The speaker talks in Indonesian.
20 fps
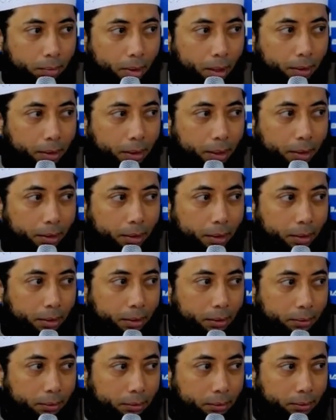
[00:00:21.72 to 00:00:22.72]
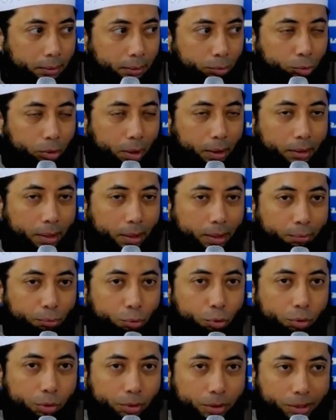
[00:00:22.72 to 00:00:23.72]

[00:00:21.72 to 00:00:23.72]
Makanya kita temukan dalam buku